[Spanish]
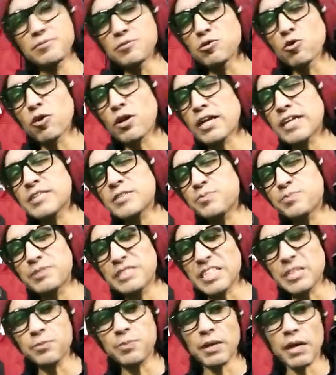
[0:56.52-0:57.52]
lo que
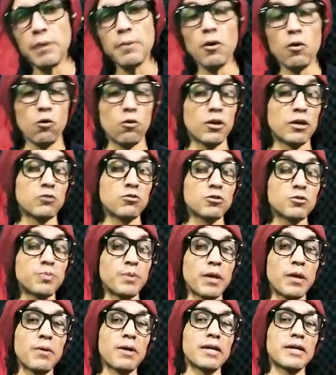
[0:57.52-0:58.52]
se esperaba o lo que yo
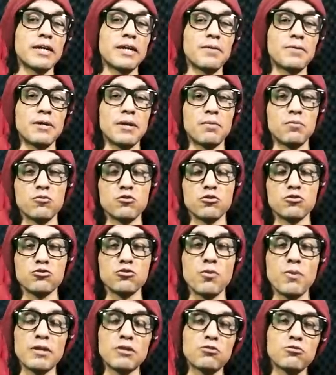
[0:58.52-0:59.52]
esperaba, que era ver a muchos
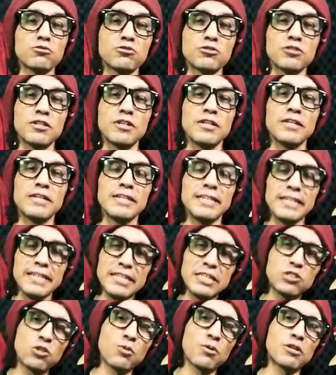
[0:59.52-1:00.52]
novatos.
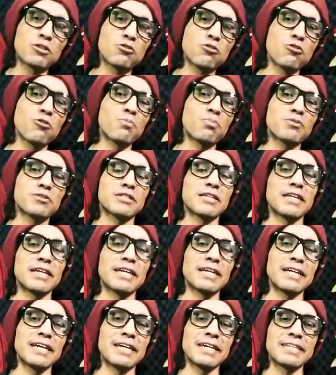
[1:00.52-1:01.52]
Y sobre todo, pues,
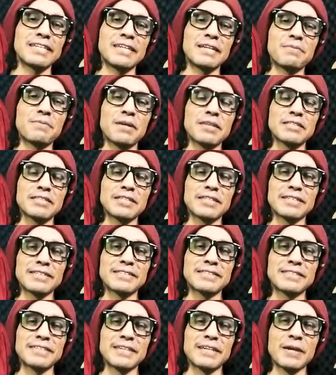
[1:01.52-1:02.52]
quien más,
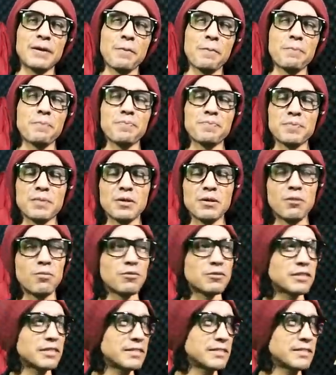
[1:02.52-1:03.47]
este, ¿cómo